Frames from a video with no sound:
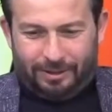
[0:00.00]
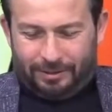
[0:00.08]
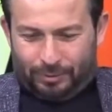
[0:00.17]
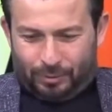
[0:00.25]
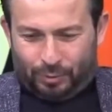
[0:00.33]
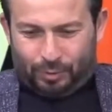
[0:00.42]

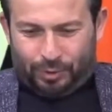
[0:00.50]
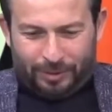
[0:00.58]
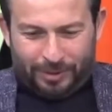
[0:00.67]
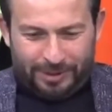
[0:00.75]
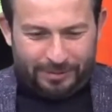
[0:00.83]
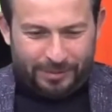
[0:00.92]

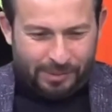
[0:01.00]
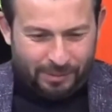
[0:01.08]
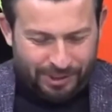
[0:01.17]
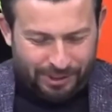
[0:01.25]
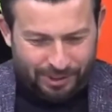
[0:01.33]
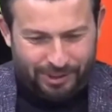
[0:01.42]
Unutamadığımız
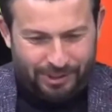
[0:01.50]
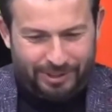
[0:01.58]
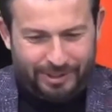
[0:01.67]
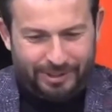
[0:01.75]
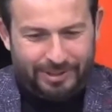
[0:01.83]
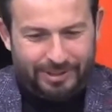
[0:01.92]
maç
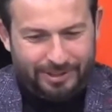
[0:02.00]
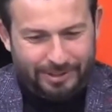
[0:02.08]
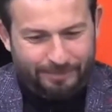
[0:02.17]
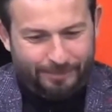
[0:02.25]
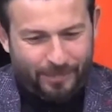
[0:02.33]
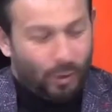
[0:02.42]
e,
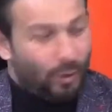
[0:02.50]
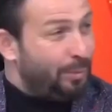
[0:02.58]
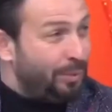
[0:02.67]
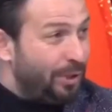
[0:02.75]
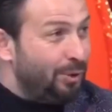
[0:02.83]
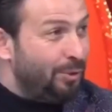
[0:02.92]

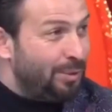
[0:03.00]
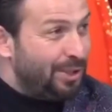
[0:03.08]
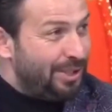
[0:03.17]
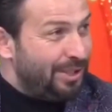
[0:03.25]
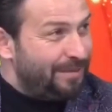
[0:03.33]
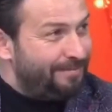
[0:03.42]
Olimpik Lyon
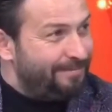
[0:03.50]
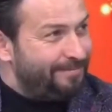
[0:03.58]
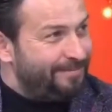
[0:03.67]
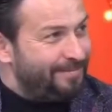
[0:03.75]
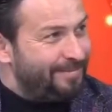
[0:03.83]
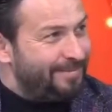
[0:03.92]
maçı.
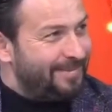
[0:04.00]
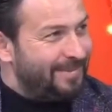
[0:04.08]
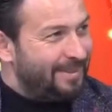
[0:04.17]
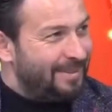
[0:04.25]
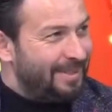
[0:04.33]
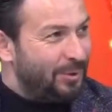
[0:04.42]

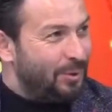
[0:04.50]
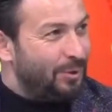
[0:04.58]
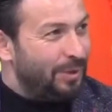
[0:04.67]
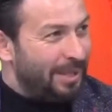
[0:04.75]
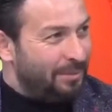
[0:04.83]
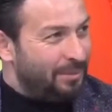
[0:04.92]
Lyon'u
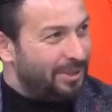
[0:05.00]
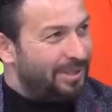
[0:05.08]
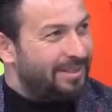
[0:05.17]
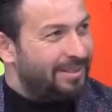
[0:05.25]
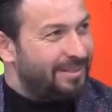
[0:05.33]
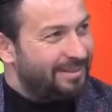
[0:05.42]

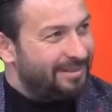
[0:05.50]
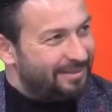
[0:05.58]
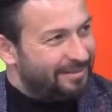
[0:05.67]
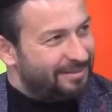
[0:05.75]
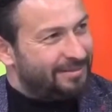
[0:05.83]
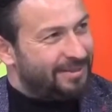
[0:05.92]
elemiştik hı hı,
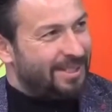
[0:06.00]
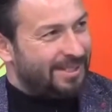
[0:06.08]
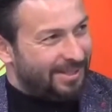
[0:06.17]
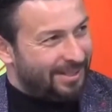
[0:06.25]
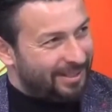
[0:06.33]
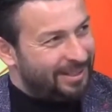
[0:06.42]
orada
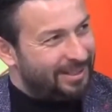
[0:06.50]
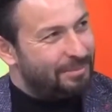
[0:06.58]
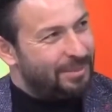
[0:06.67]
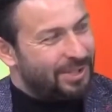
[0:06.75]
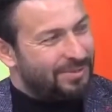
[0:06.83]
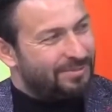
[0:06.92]
Fransa'da.
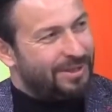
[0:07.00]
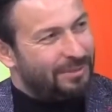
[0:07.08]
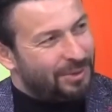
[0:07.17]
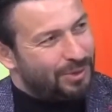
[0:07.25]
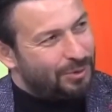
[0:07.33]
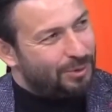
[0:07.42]
1-0
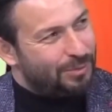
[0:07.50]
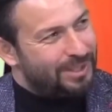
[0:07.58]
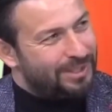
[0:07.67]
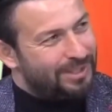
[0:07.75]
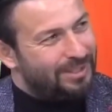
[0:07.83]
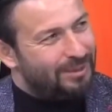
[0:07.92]
yemiştik o
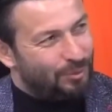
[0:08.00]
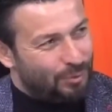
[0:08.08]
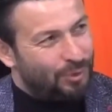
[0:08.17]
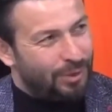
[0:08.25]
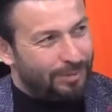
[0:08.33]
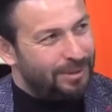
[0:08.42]
maçta. O
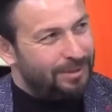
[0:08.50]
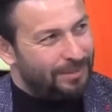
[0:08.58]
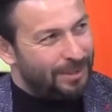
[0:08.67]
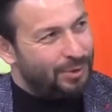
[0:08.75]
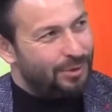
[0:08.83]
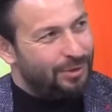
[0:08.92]
unutamadığım
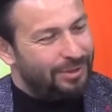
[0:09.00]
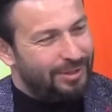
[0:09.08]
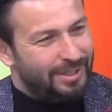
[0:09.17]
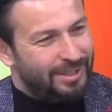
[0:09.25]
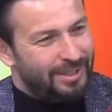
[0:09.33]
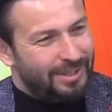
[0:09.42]
maç o.
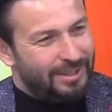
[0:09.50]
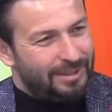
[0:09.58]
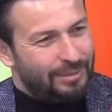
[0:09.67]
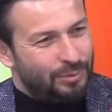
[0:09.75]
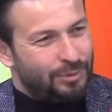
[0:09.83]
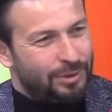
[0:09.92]

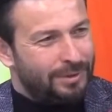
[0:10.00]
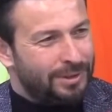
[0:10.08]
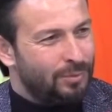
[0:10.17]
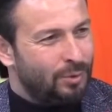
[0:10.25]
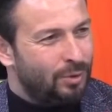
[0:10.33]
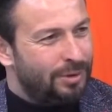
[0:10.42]

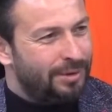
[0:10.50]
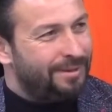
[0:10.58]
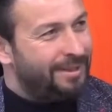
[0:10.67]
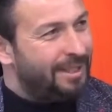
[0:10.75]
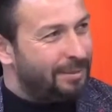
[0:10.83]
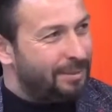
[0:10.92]
Unutamadığım gol de
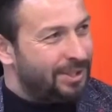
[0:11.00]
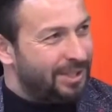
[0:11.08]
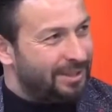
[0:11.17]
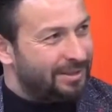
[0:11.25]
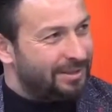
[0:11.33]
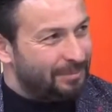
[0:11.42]
Fenerbahçe'ye
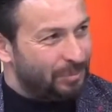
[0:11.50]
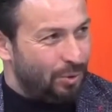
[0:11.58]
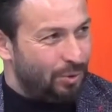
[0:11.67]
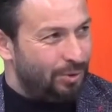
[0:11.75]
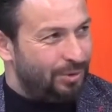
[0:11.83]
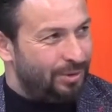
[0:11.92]
attığım gol.
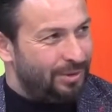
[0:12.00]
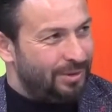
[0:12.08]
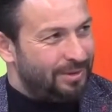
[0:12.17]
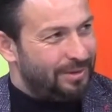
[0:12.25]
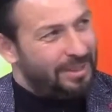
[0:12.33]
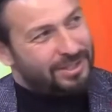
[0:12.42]

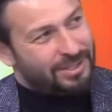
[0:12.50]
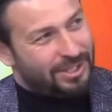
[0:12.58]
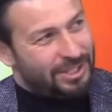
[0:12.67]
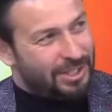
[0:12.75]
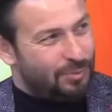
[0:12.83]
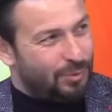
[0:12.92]

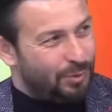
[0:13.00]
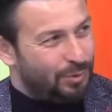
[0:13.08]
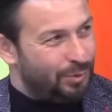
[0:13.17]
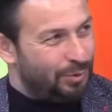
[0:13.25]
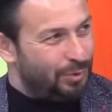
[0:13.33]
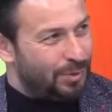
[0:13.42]
Eskişehir Spor'da
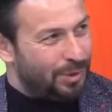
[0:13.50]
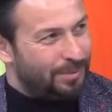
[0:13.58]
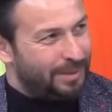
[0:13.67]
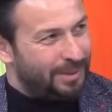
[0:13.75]
oynuyordu hı. o zaman.